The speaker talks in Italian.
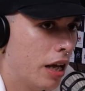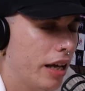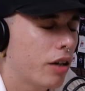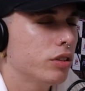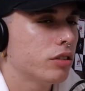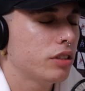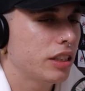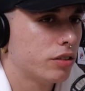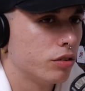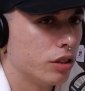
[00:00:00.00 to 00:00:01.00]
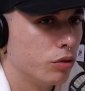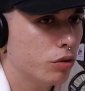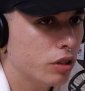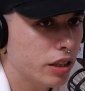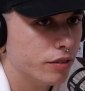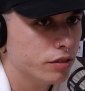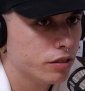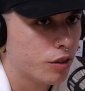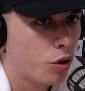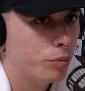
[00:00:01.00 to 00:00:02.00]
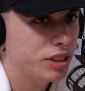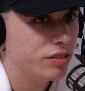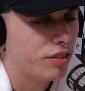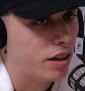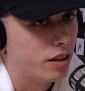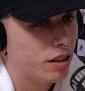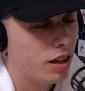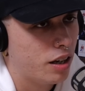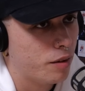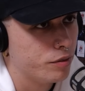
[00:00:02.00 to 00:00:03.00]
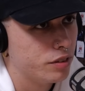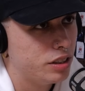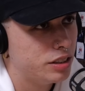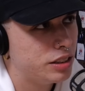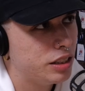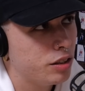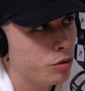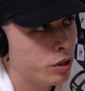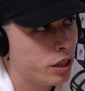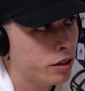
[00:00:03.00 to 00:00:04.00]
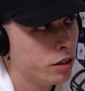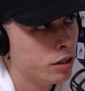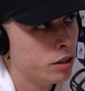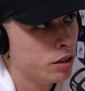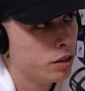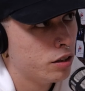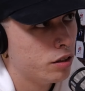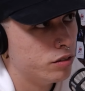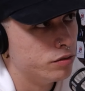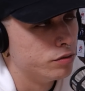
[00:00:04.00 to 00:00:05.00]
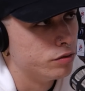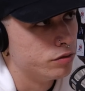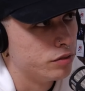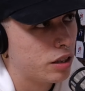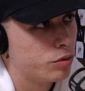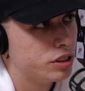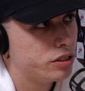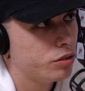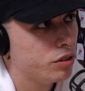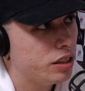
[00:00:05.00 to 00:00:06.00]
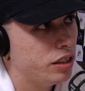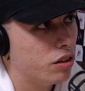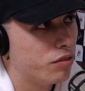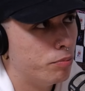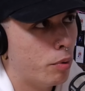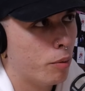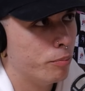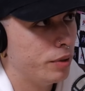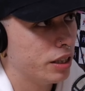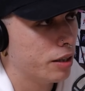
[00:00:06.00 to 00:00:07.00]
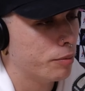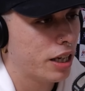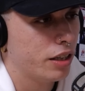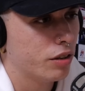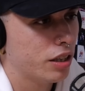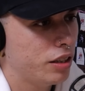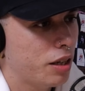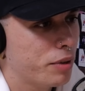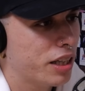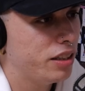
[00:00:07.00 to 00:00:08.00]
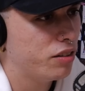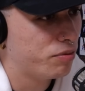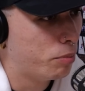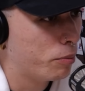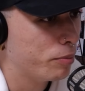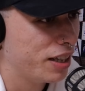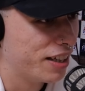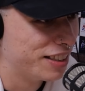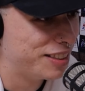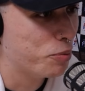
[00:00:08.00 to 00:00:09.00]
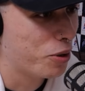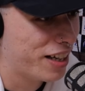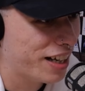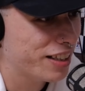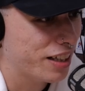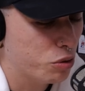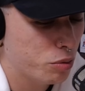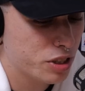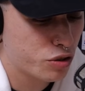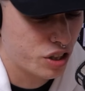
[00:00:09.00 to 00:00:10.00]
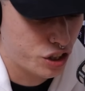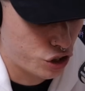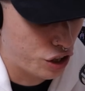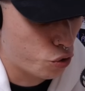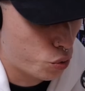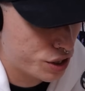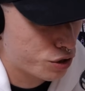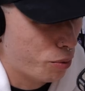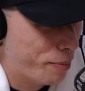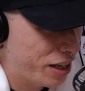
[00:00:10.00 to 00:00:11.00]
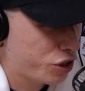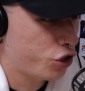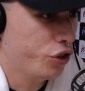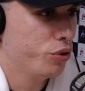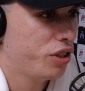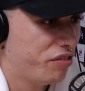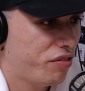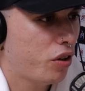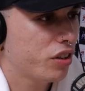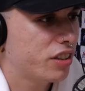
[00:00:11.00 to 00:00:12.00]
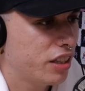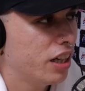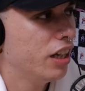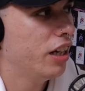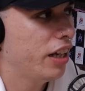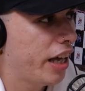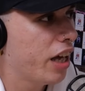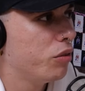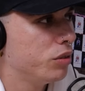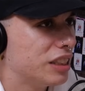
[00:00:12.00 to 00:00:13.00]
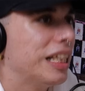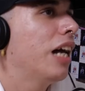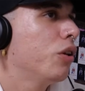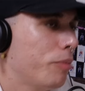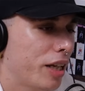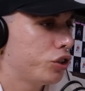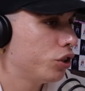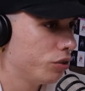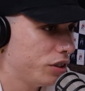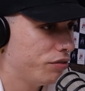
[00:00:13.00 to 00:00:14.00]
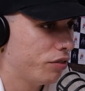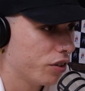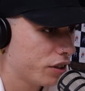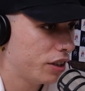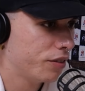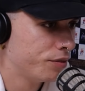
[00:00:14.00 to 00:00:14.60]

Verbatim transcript: E in questo senso, secondo te, come si fa a distinguere una questione di love bombing, magari una dinamica di love bombing che si può creare tra due persone che hanno questo match così forte e un sano match così forte?